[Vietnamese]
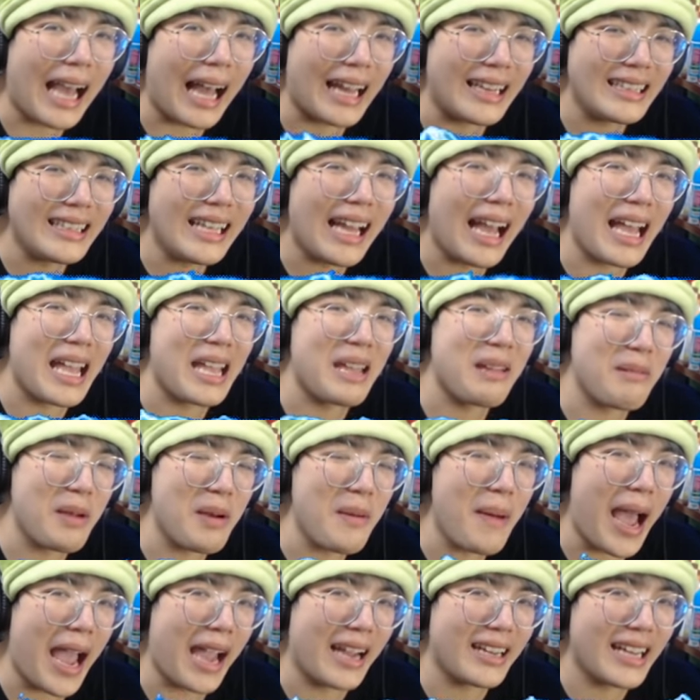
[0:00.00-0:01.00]
cảnh này
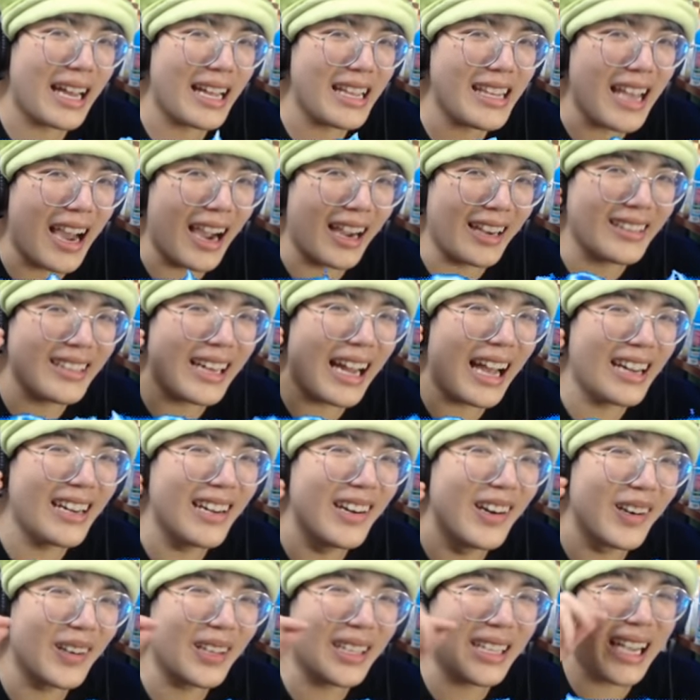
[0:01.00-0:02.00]
mấy bạn đã nhận ra
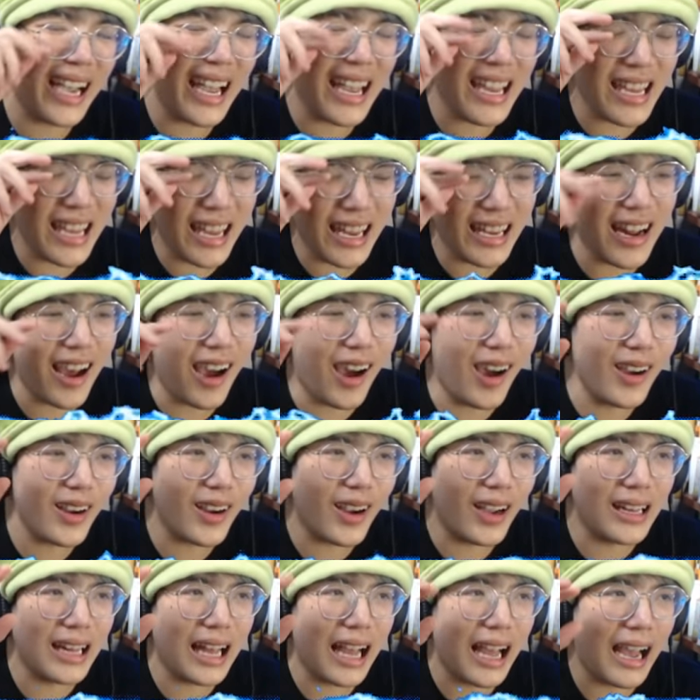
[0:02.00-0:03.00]
được cái gì đó
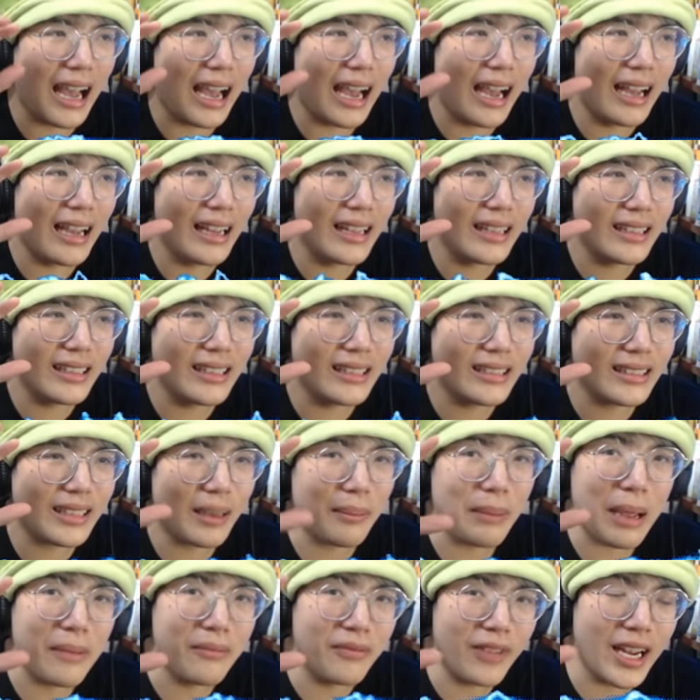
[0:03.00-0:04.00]
gọi là
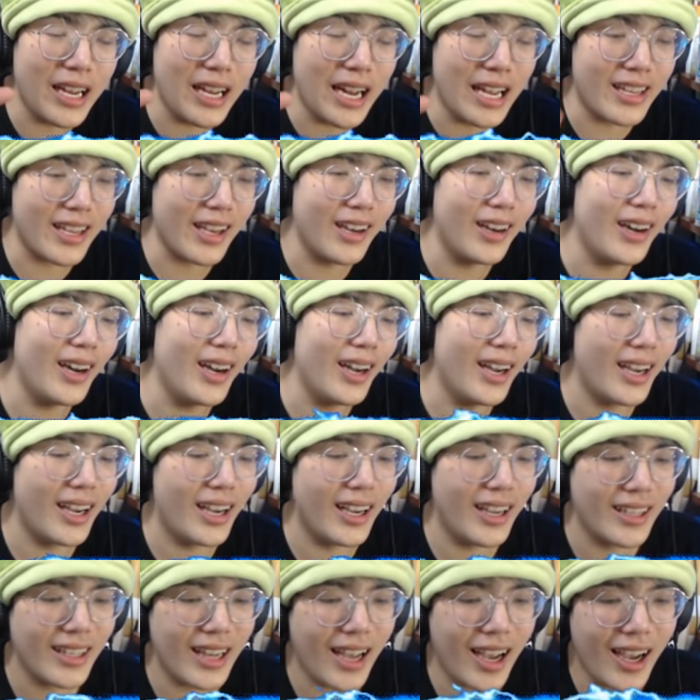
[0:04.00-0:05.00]
trong MV này
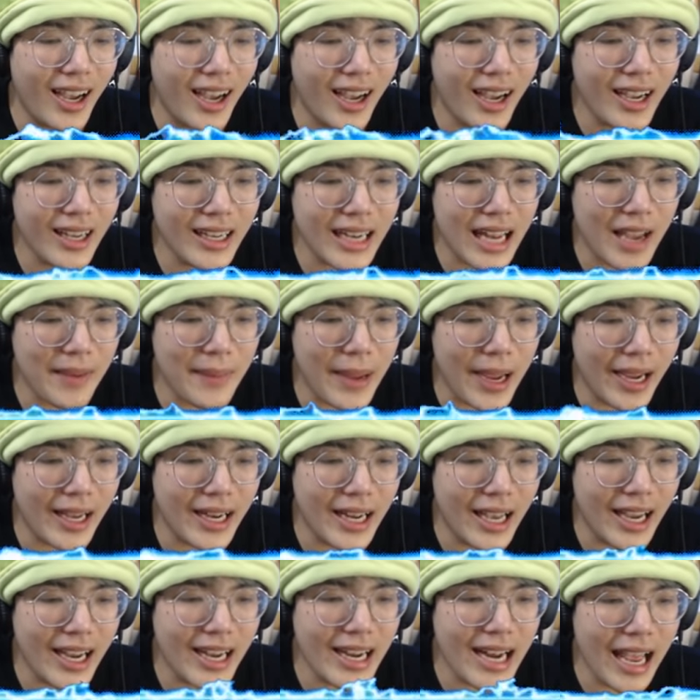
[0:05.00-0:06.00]
chưa? Đó, nè bạn
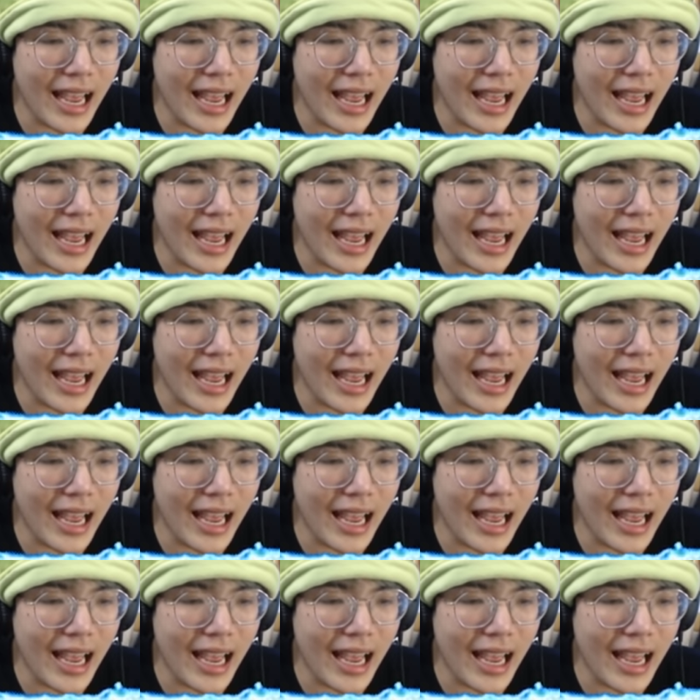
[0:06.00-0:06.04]
hãy để ý